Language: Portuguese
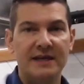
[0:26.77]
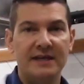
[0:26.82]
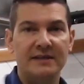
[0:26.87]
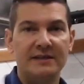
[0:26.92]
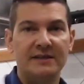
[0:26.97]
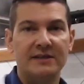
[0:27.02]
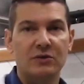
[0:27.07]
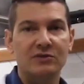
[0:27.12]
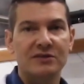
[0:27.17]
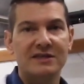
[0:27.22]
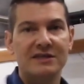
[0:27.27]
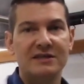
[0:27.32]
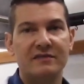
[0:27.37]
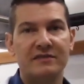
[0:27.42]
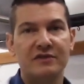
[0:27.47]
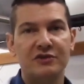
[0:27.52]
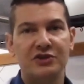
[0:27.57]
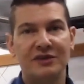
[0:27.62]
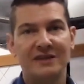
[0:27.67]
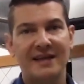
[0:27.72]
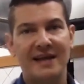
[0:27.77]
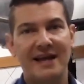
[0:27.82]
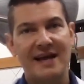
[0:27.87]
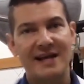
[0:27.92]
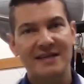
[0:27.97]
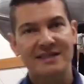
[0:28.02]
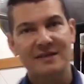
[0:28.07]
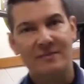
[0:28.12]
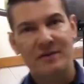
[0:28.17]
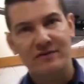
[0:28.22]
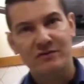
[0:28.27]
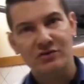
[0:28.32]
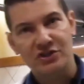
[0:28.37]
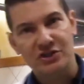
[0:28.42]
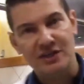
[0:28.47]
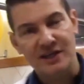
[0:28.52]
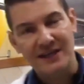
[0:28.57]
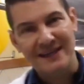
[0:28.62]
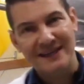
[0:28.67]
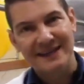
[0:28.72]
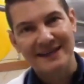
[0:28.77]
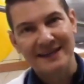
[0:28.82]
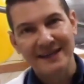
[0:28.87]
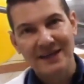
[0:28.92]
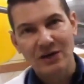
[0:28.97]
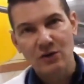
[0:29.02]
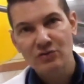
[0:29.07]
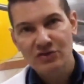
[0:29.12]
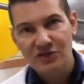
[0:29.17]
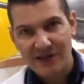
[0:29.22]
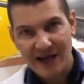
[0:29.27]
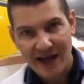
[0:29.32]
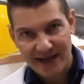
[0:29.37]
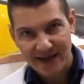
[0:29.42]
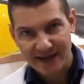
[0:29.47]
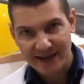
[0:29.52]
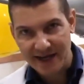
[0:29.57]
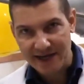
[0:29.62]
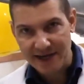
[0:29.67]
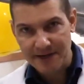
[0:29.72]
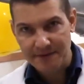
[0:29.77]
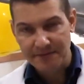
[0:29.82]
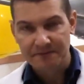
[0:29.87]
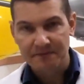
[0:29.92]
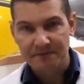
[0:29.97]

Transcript: Então, se esse vídeo interessa para você, não saia daí.